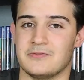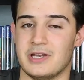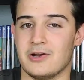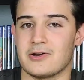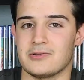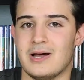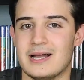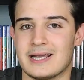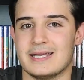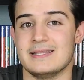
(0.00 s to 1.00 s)
vi ricordo
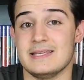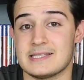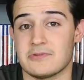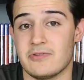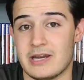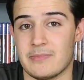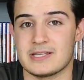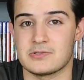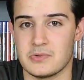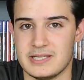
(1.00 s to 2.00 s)
anche di seguirmi
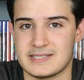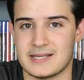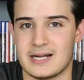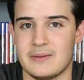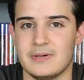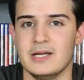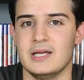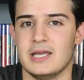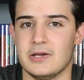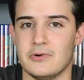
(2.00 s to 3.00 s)
su Instagram
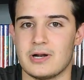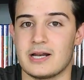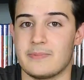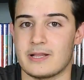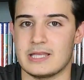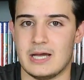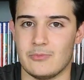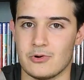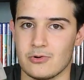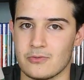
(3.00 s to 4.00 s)
e ora
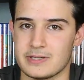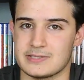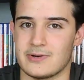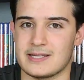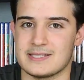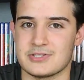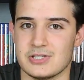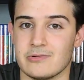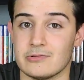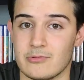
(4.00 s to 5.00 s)
riprendiamo con questo Ryzen
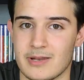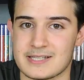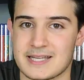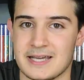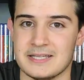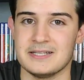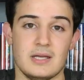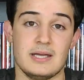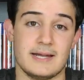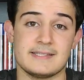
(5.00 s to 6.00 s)
5 2006.
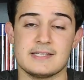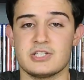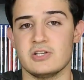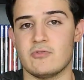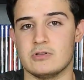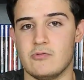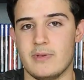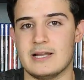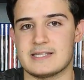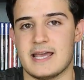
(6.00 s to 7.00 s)
Il Ryzen 5
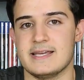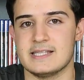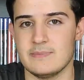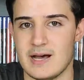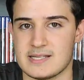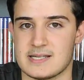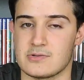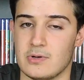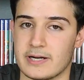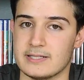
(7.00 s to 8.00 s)
2006 si basa
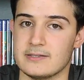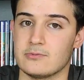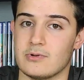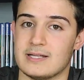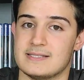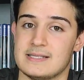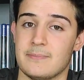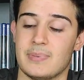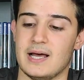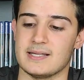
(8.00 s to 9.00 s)
sull'architettura Zen
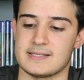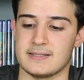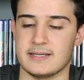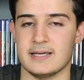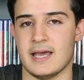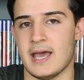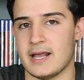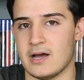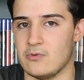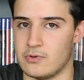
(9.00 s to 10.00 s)
Plus che
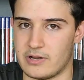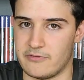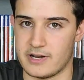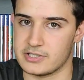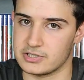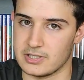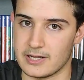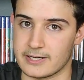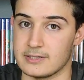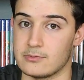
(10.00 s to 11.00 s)
era un refresh
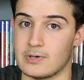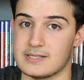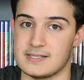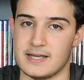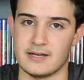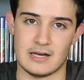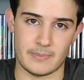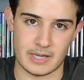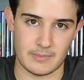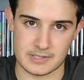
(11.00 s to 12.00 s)
dell'architettura Zen, la
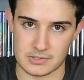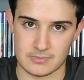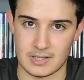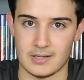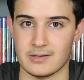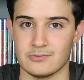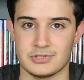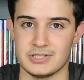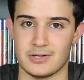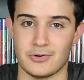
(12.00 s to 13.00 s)
prima insomma
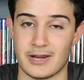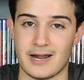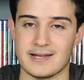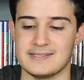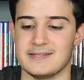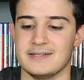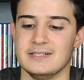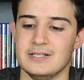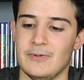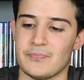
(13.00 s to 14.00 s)
uscita con i Ryzen
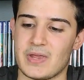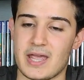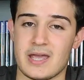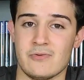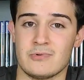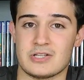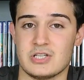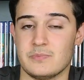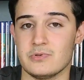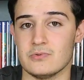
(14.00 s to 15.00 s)
è una
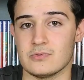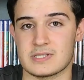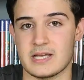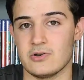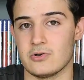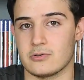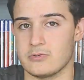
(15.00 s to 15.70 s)
CPU 6 core